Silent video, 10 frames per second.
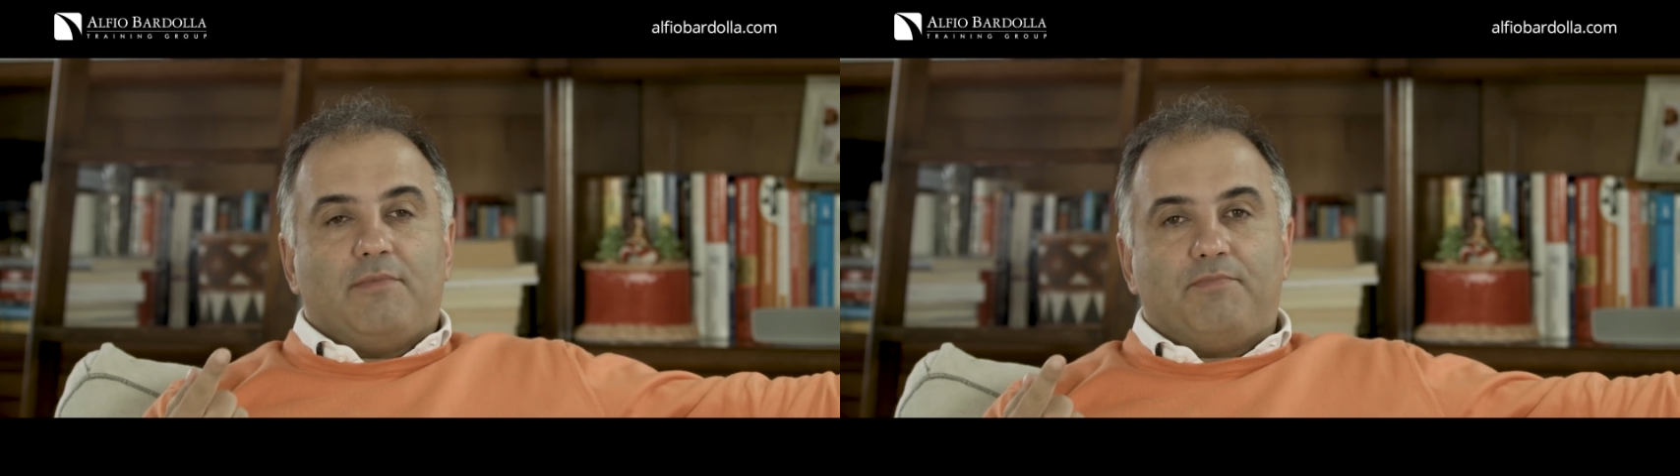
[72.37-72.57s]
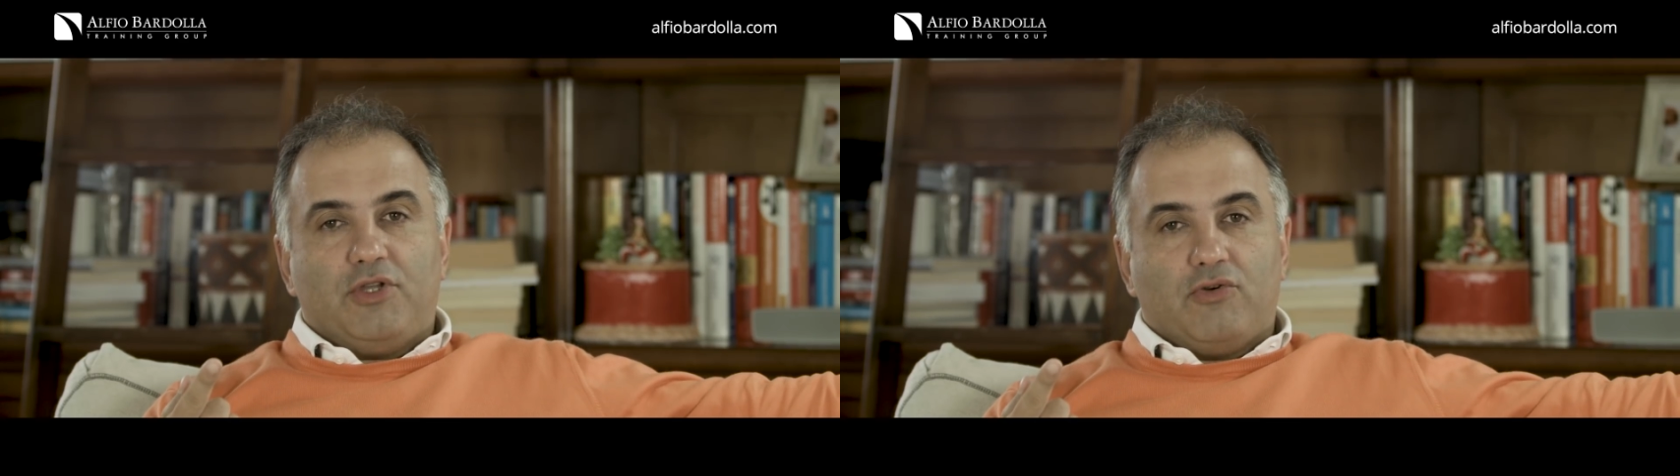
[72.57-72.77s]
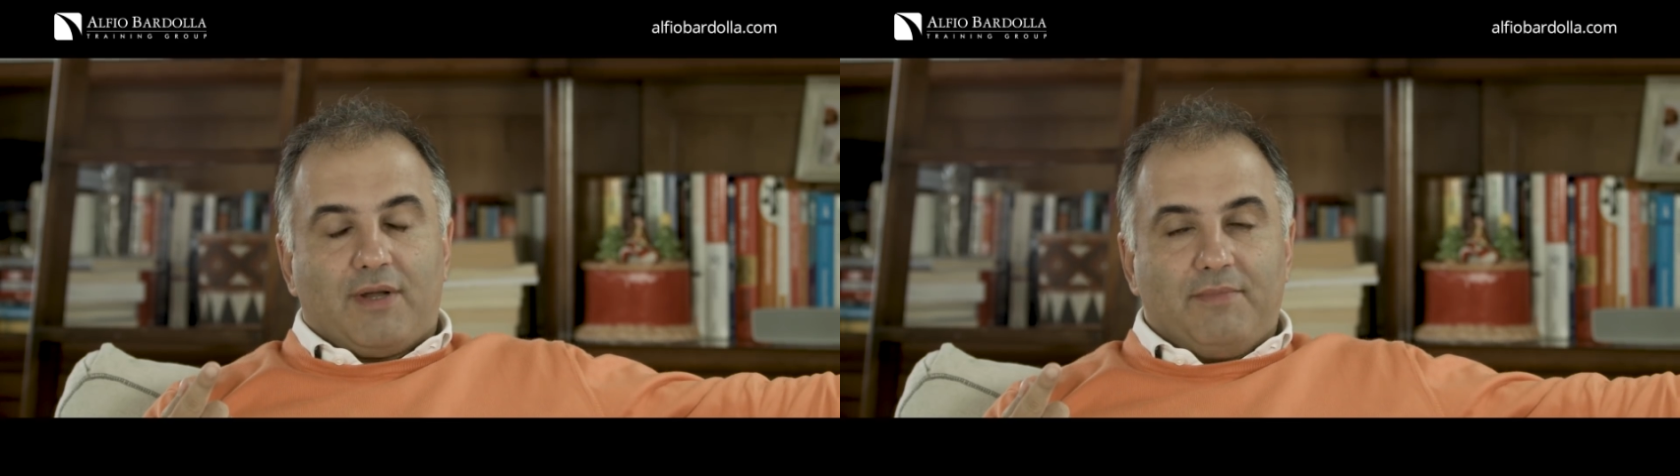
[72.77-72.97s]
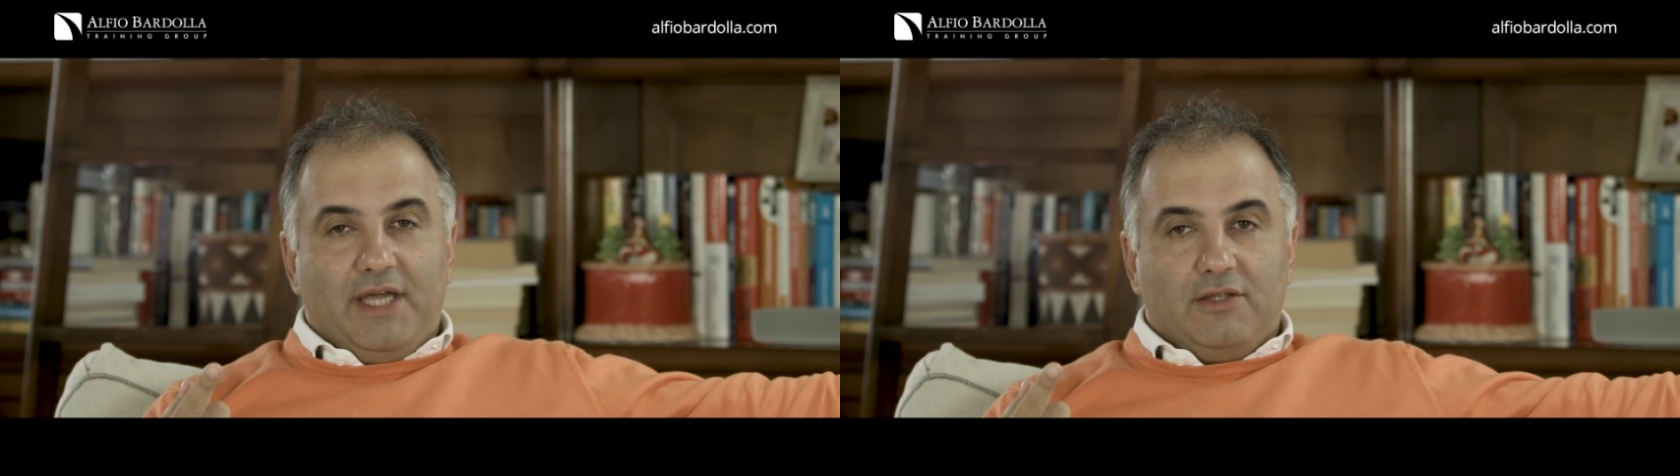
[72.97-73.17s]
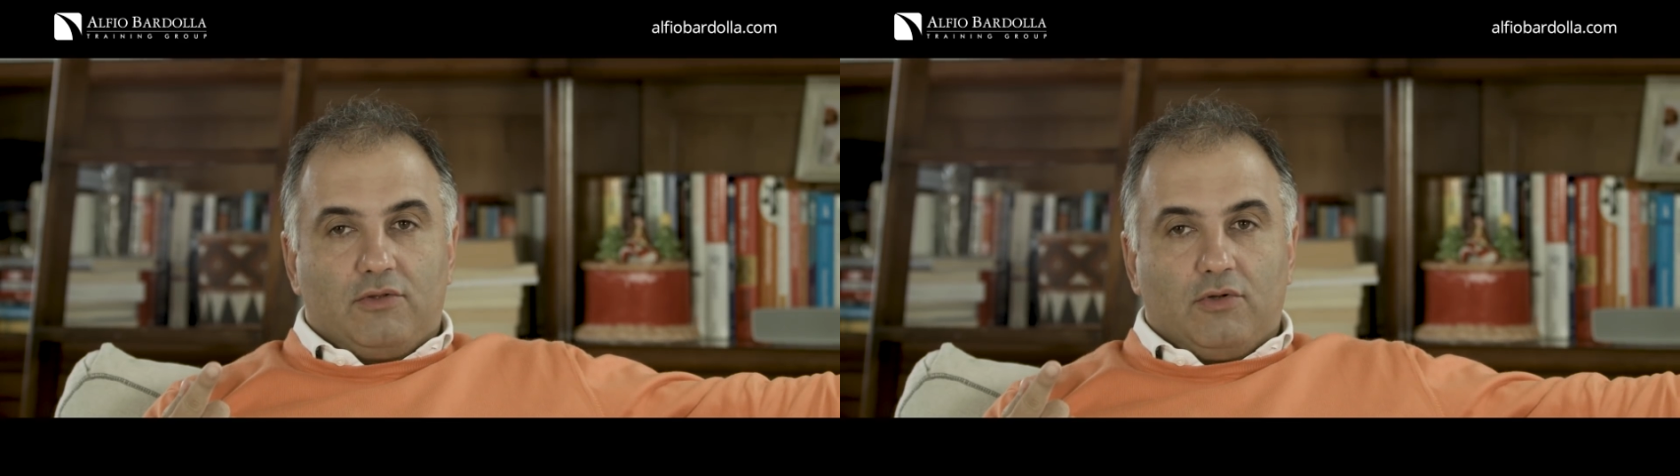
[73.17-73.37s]
il
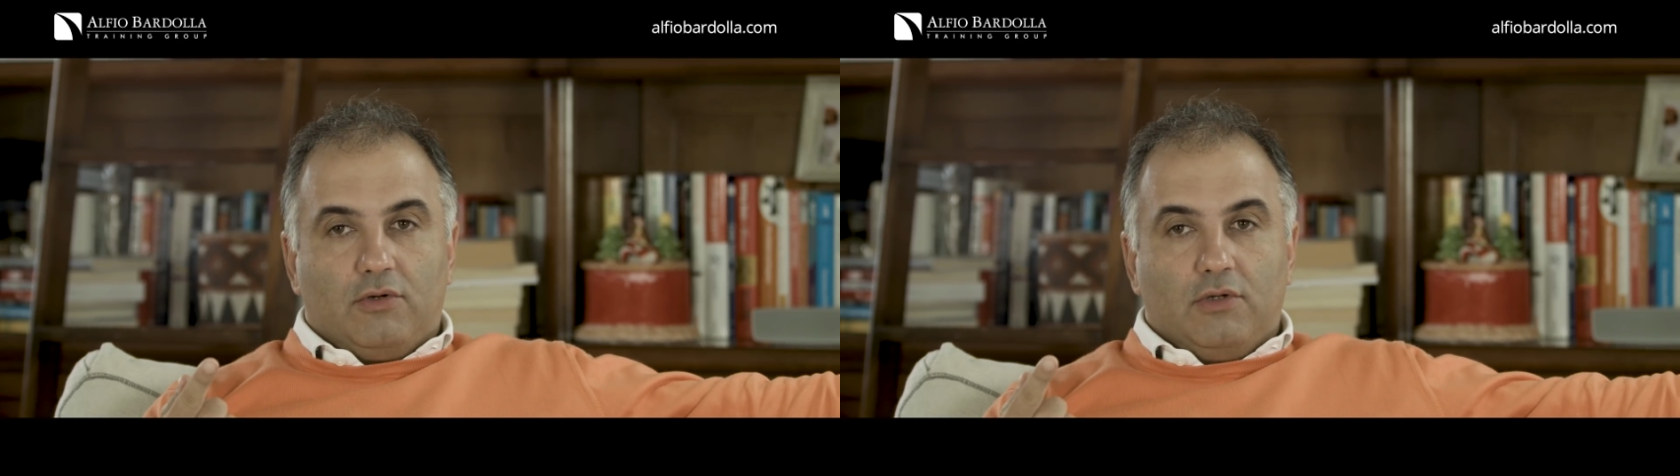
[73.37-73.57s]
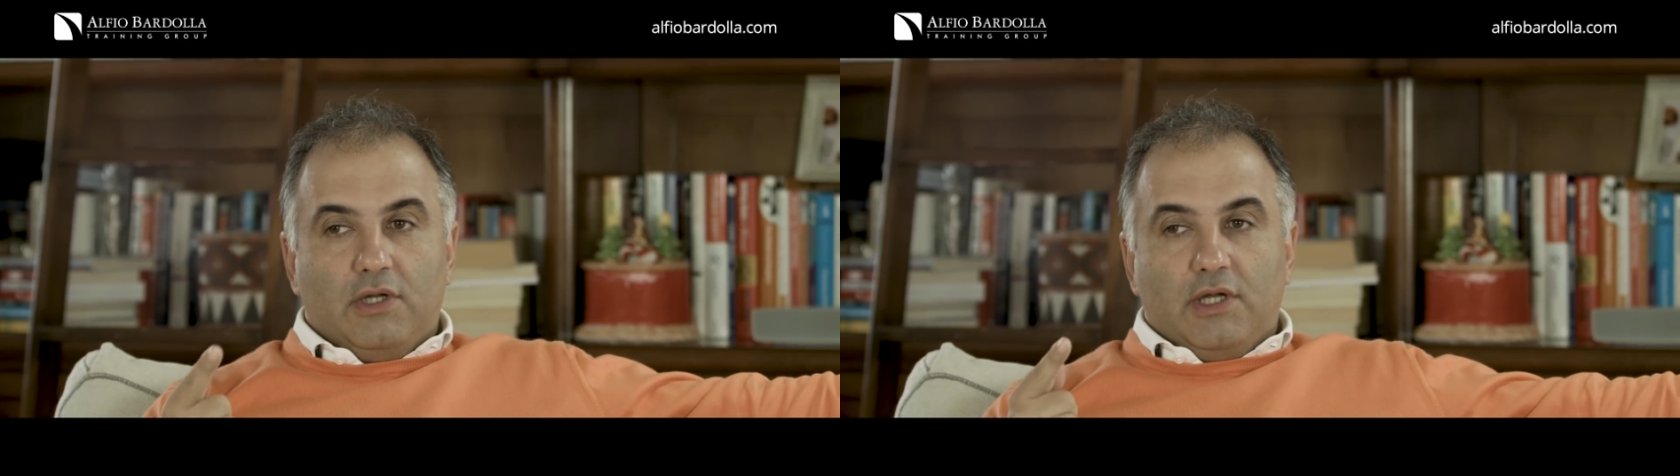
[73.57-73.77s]
pignoramento,